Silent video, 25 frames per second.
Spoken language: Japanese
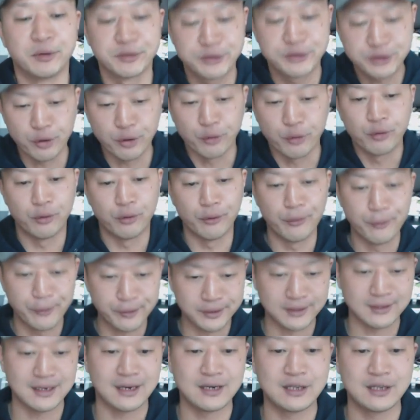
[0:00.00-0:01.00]
もちろん
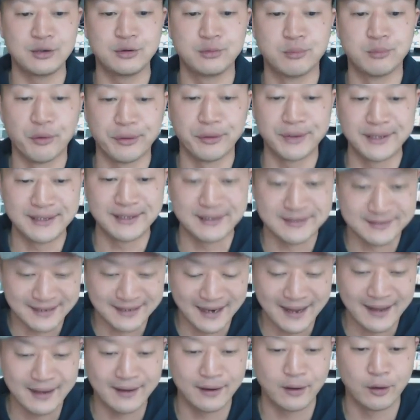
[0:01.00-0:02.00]
大きな理由もいいです
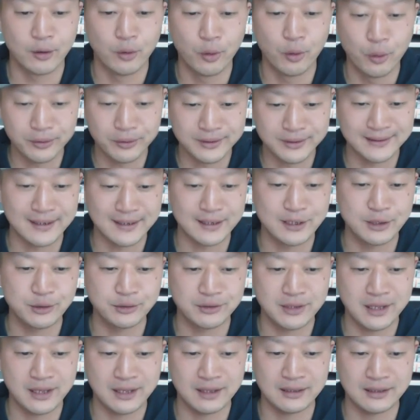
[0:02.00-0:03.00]
が、大きな理
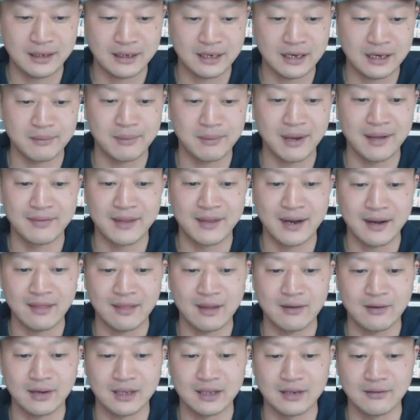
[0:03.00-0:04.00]
由でなければなら
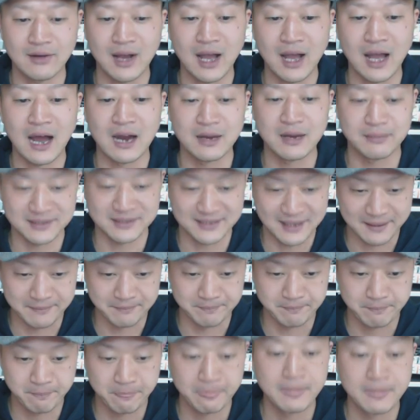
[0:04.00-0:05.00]
ないわけではありません。